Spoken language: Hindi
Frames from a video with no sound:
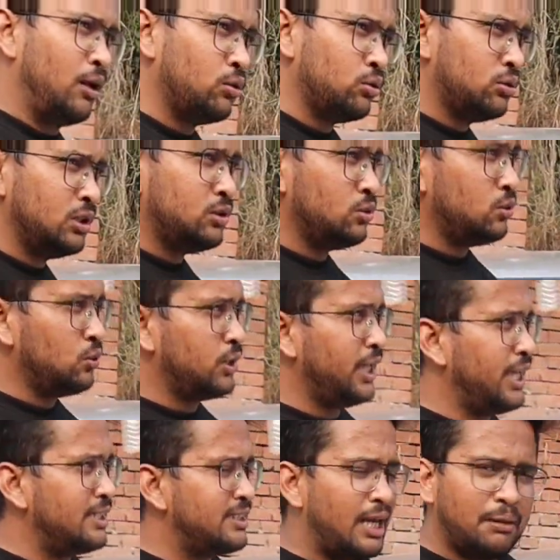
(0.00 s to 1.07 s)
मारुति
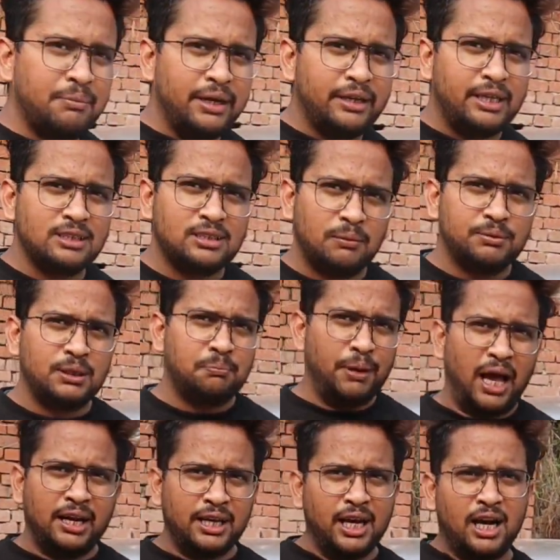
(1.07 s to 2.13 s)
सुजुकी की सेगमेंट की सबसे
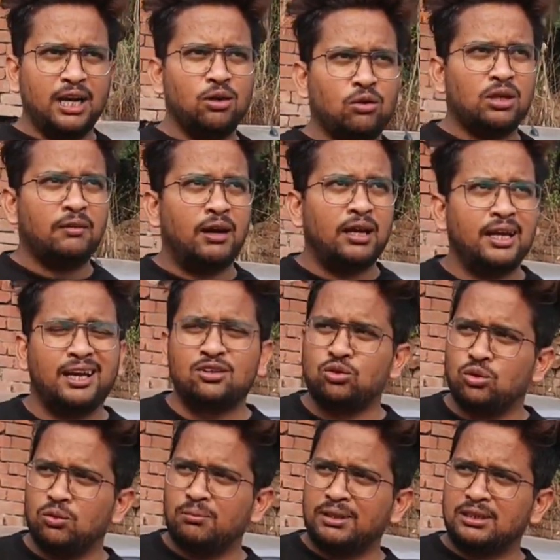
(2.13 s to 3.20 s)
प्यारी गाड़ी होने वाली है
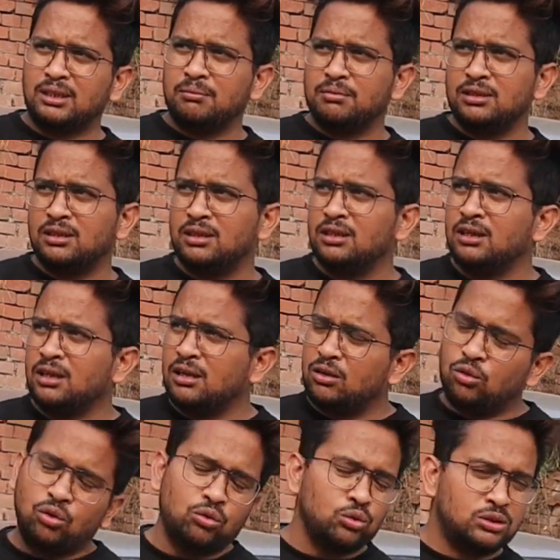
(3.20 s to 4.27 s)
जो मतलब
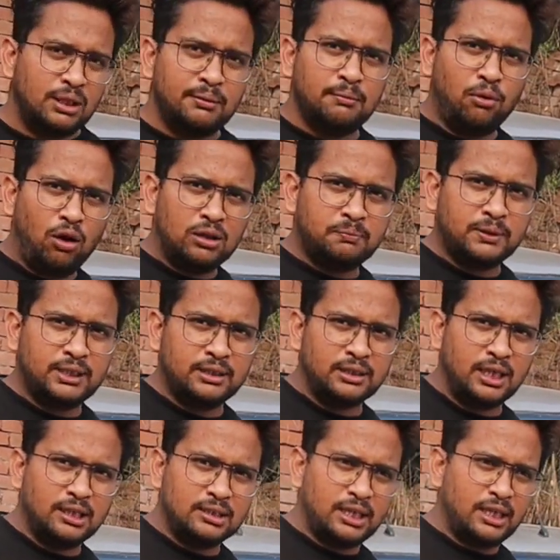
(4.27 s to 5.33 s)
लोग उसे भी बहुत
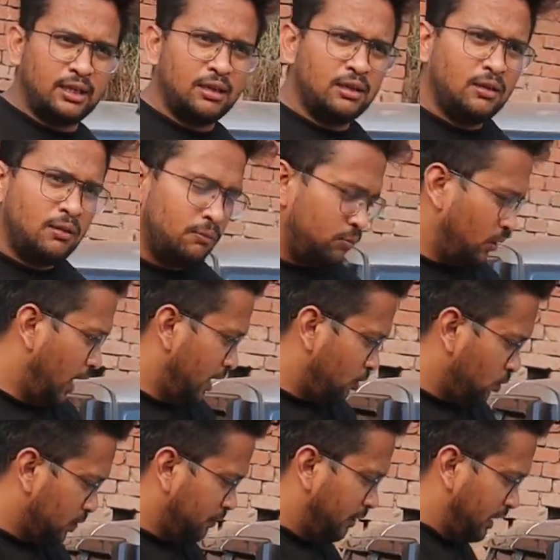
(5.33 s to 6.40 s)
पसंद करते हैं वो गाड़ी
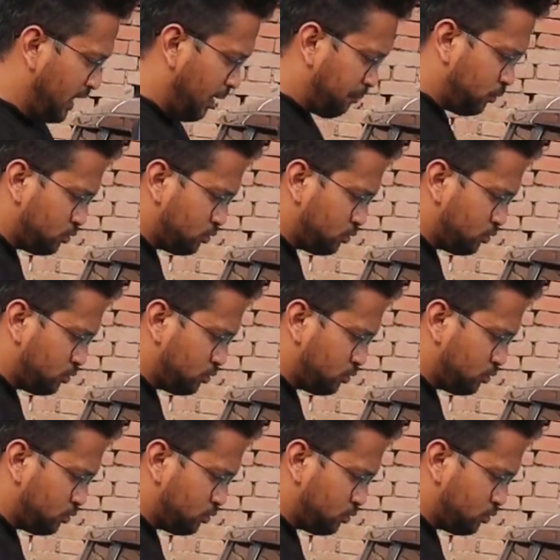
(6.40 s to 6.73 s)
होने वाली है